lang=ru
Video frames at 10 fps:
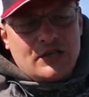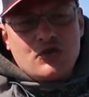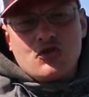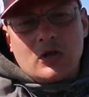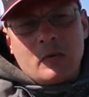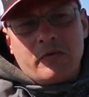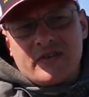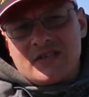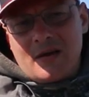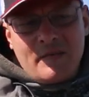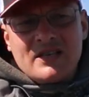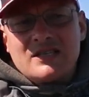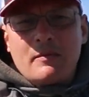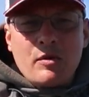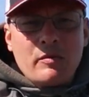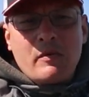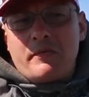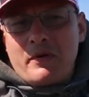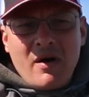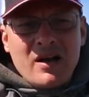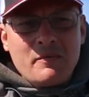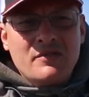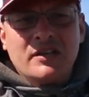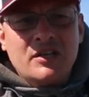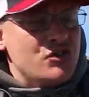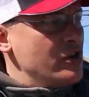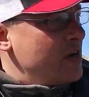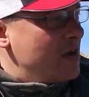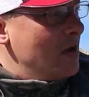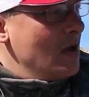тяжелыми весами с объемными приманками на течение.